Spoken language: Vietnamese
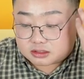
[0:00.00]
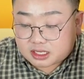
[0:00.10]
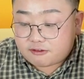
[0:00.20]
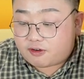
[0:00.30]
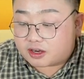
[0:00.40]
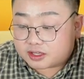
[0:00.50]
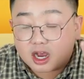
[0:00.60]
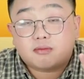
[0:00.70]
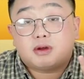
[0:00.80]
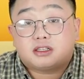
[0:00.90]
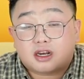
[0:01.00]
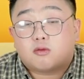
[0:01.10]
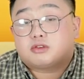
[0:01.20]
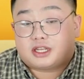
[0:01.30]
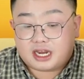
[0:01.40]
cái phần nhân bên
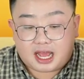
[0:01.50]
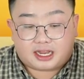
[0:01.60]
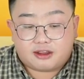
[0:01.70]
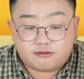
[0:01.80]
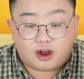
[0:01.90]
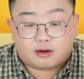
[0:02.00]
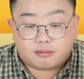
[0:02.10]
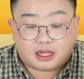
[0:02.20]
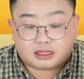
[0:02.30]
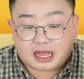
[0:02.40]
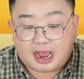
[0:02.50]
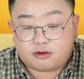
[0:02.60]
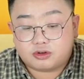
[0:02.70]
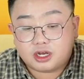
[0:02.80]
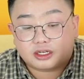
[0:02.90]
trong sẽ là cái phần mà tạo
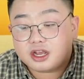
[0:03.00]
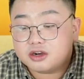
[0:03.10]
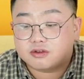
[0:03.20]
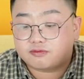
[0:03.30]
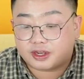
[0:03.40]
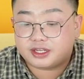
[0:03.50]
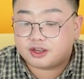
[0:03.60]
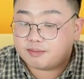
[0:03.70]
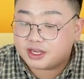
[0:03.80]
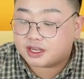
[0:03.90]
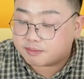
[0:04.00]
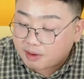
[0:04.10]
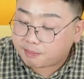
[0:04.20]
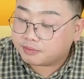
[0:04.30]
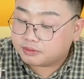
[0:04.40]
nên cái hương vị cho miếng kim
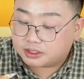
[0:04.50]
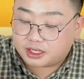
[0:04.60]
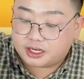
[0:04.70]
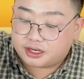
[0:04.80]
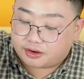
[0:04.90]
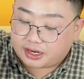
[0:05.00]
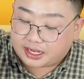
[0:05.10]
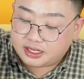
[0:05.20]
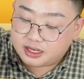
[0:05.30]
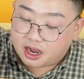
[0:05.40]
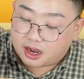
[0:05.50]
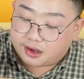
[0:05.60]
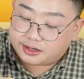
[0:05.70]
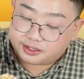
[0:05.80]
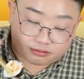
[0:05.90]
bắp. Thì hồi nãy
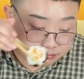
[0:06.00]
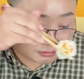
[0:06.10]
giờ thì